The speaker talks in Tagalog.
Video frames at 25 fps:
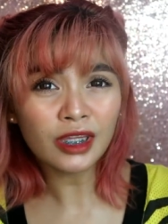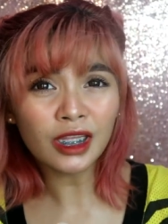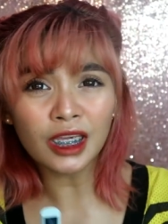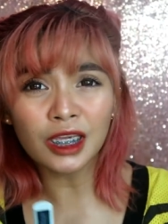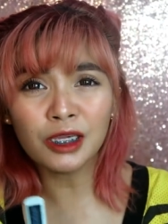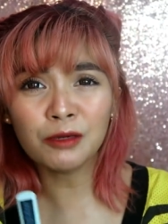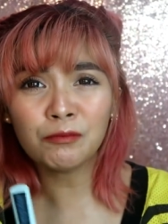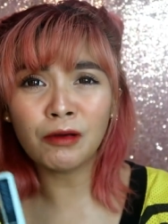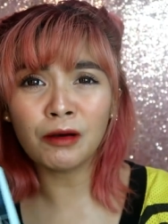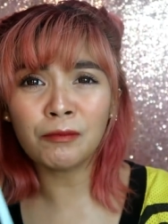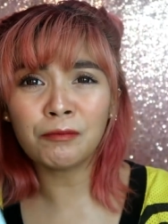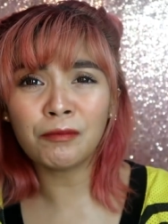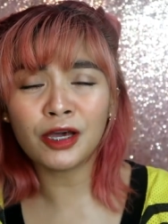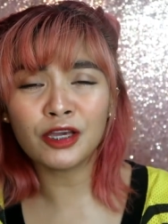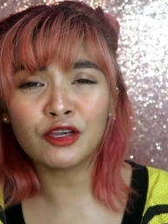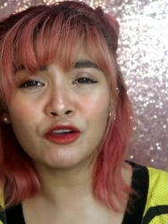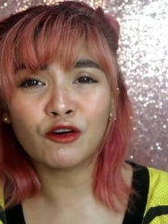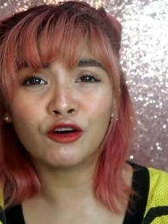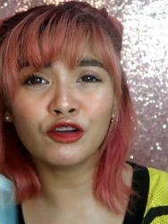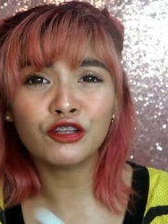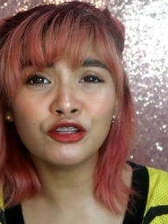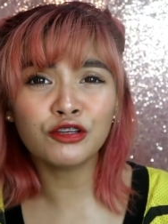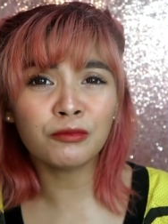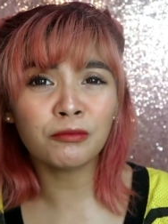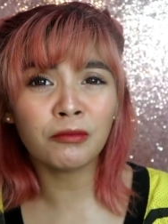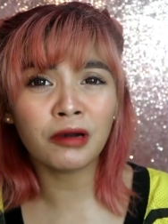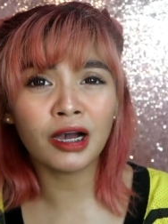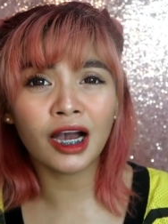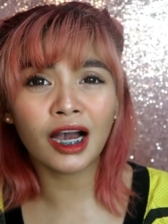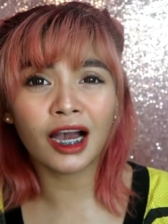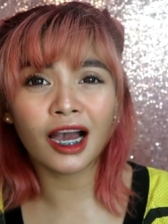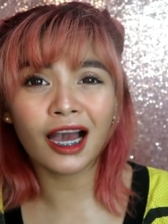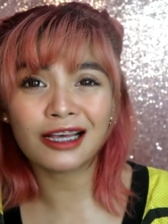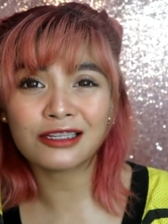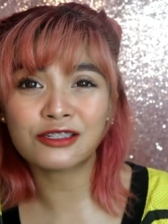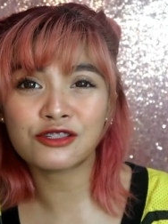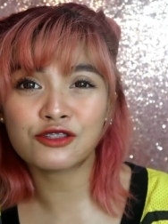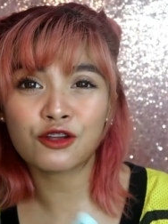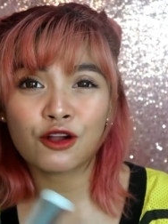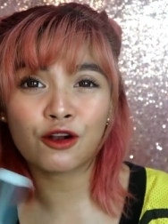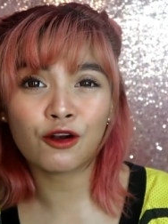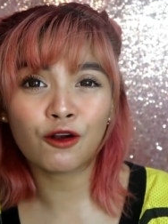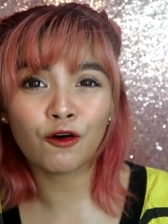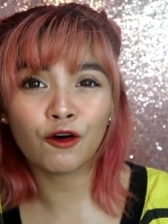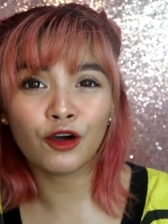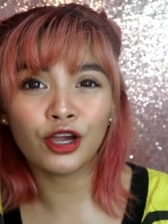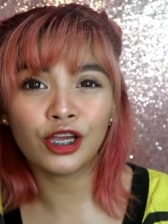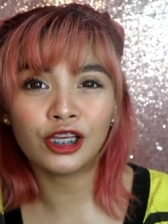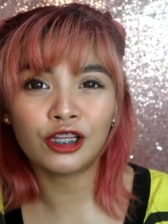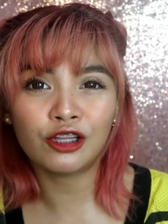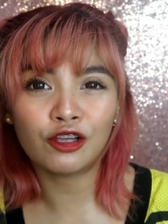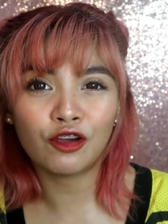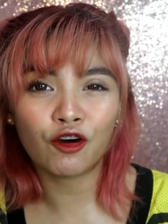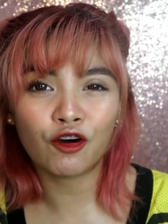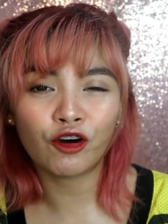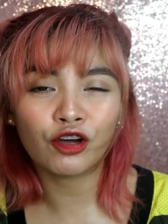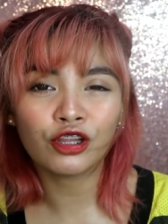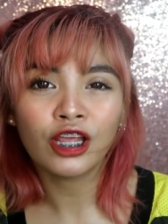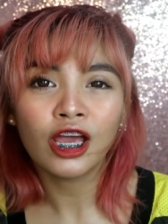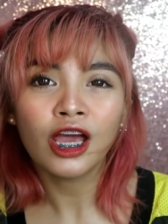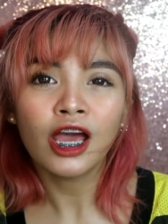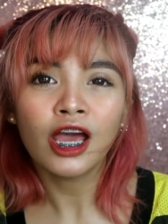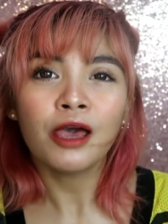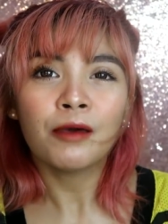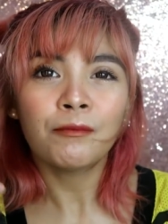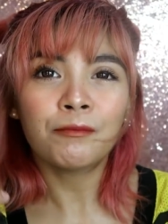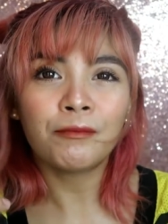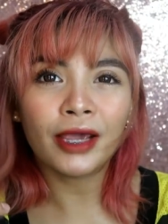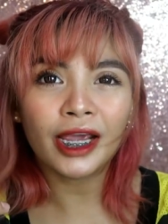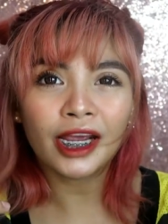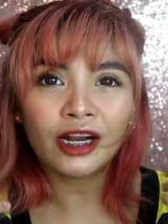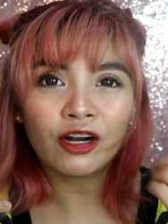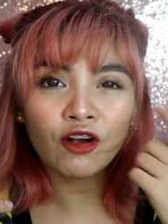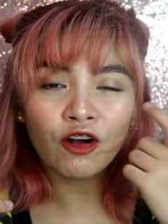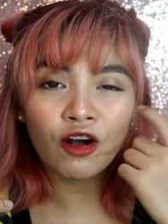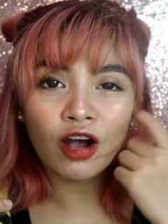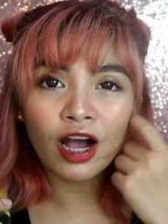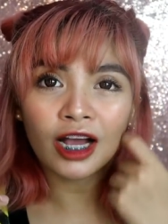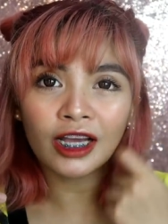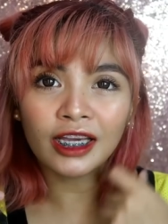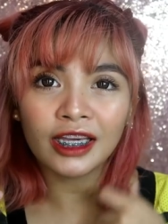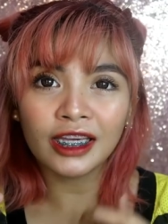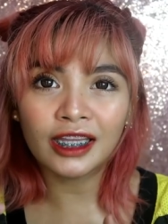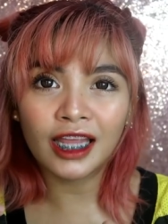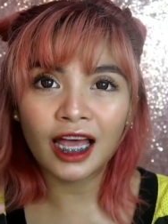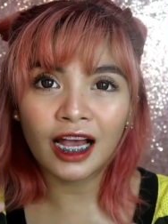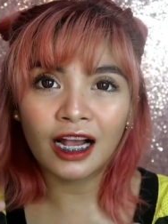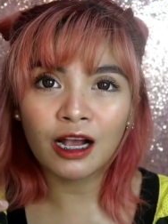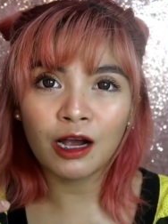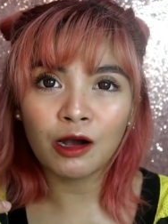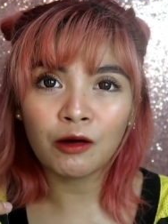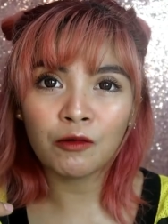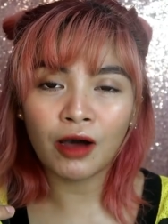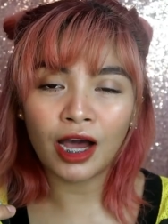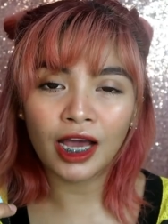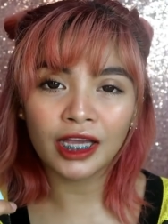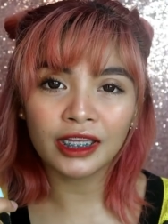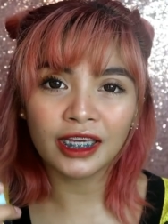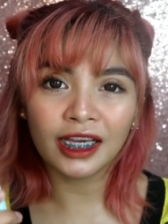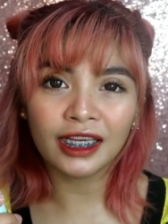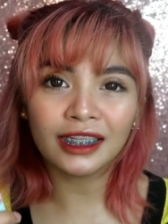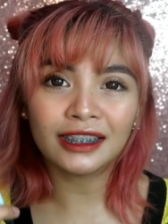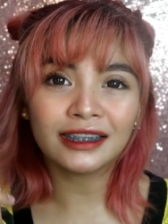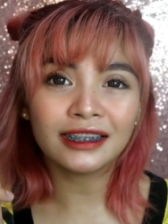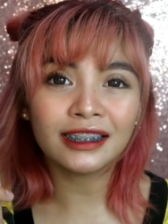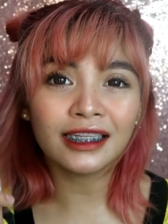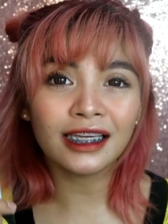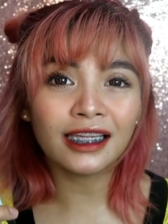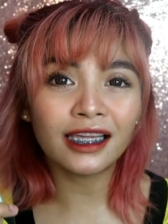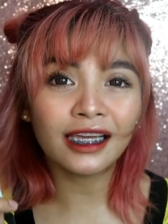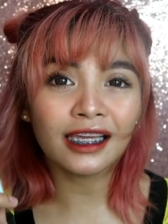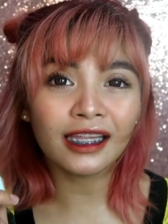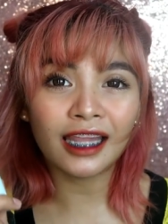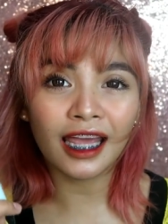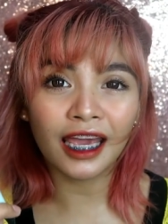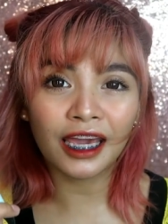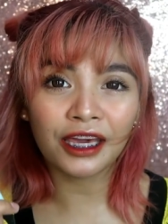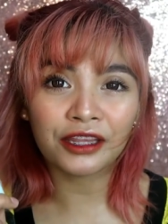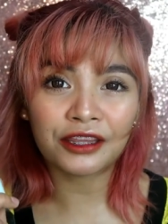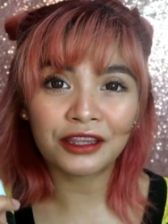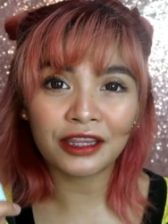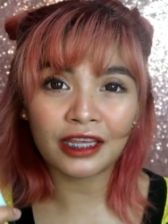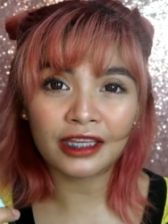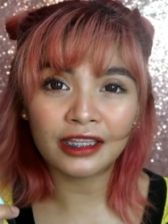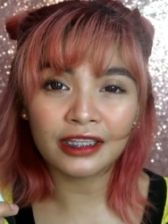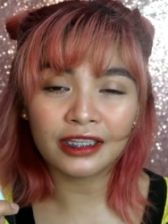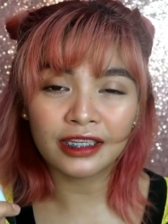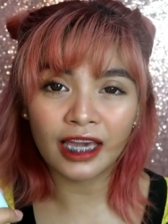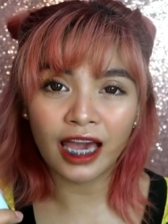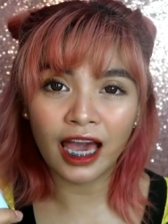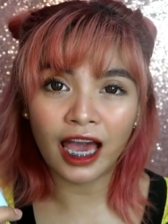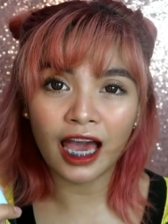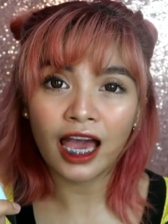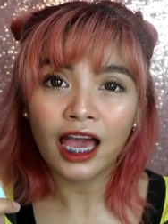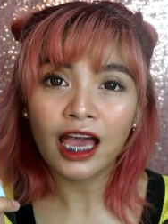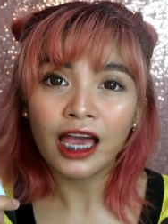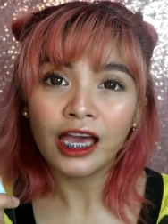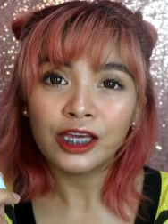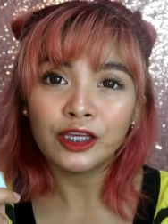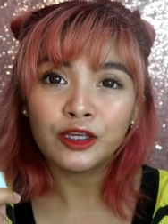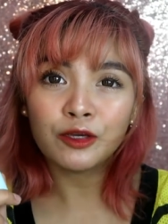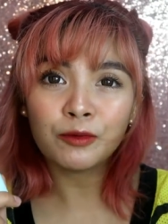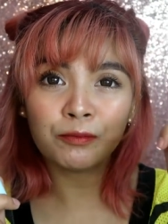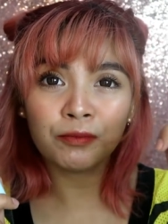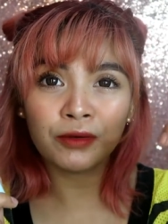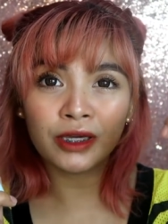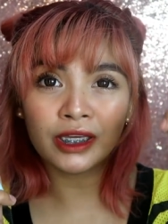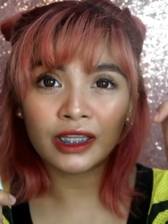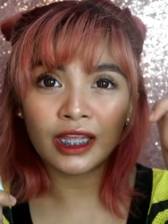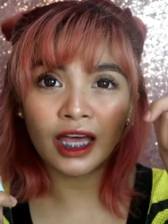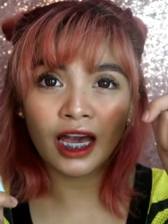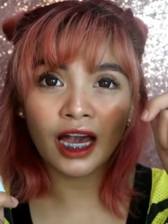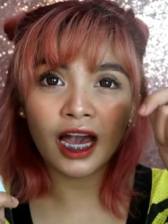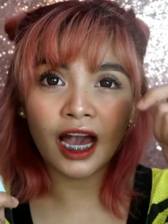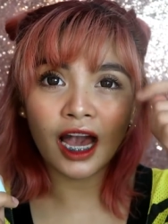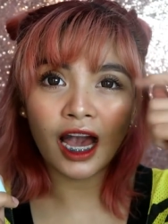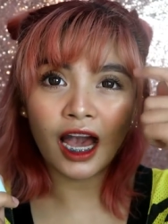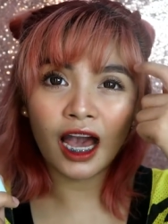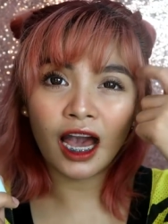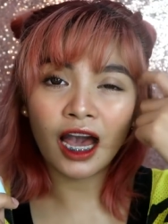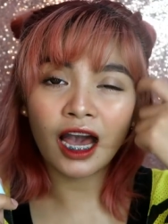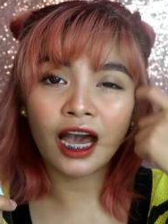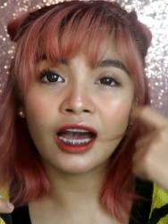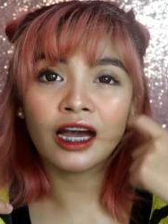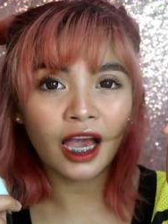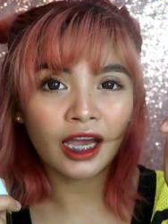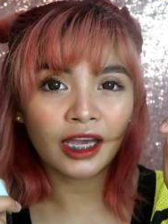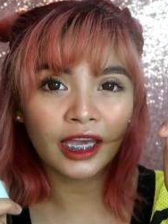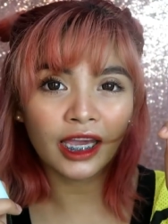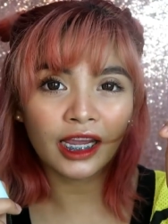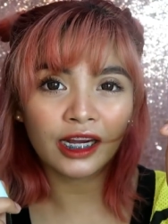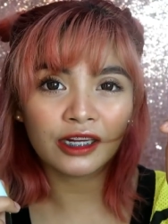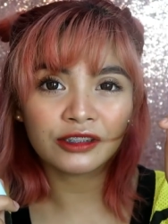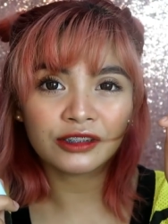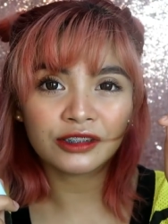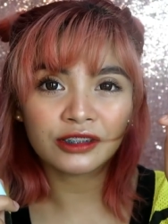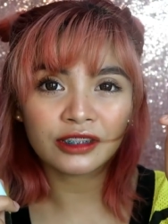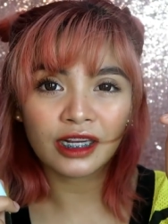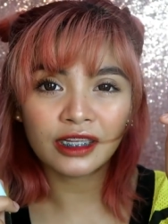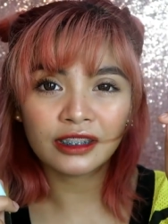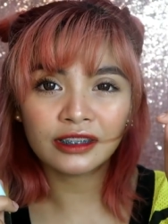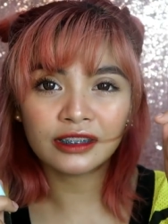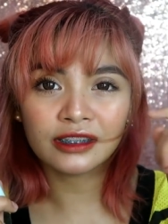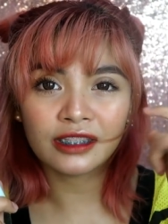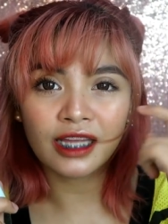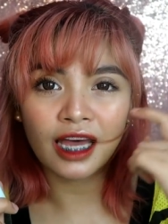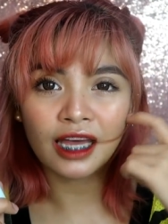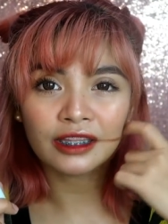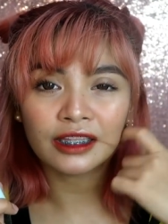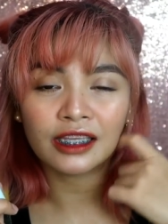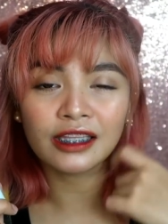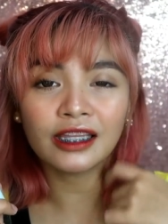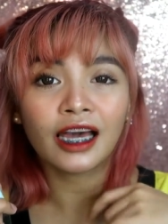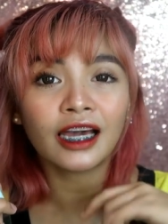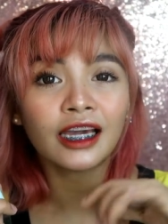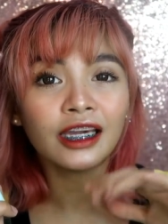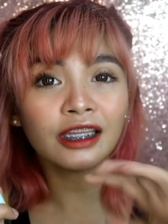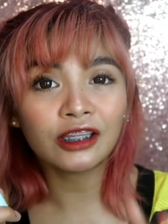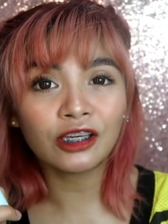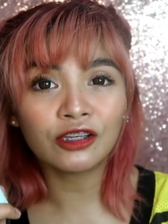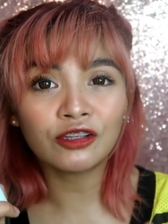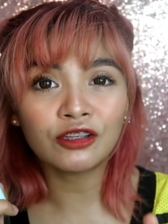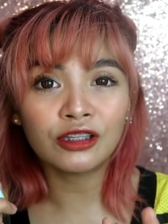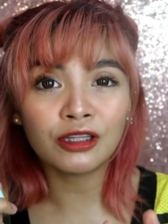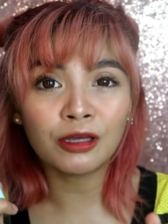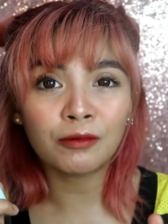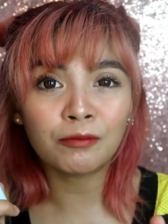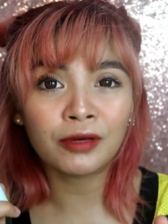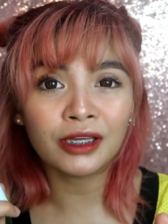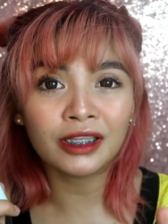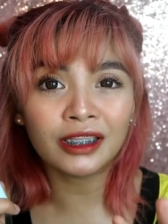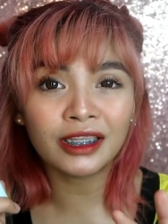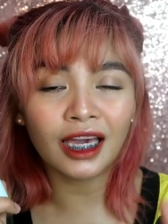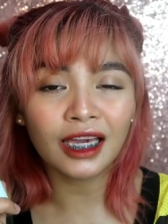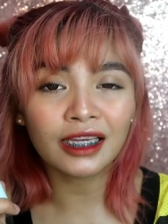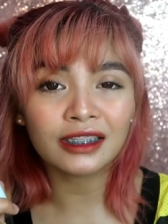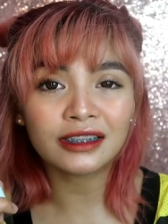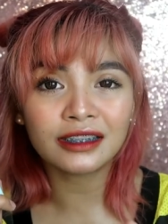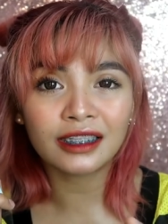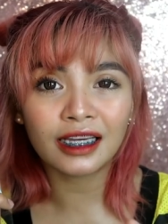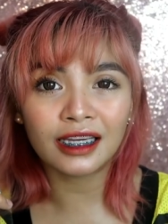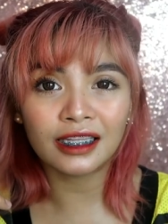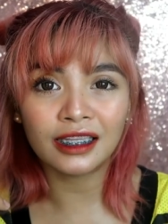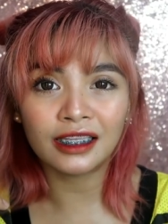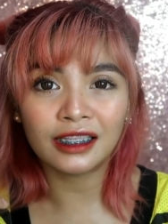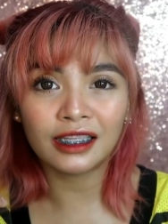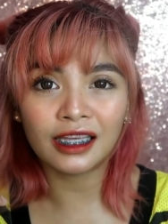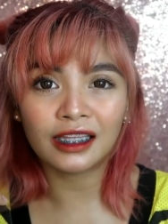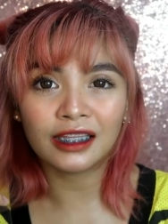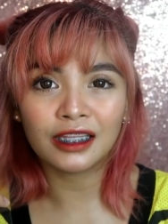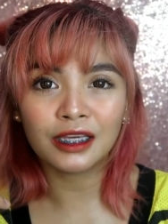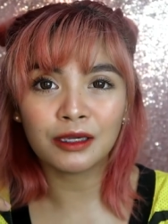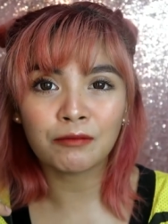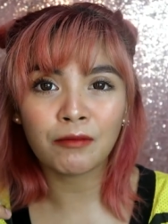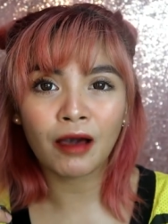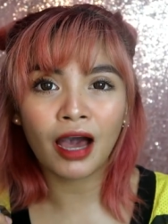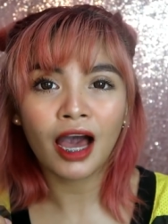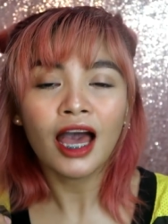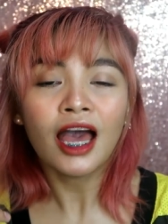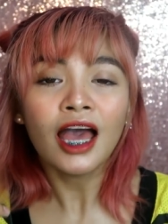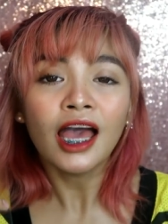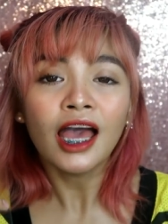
Iba pa yon yung mga castor oil yon. Pero, ang ginagawa niya is nilelengthen niya yung pinakang hair strands natin. Nakita niyo naman guys kanina, di ba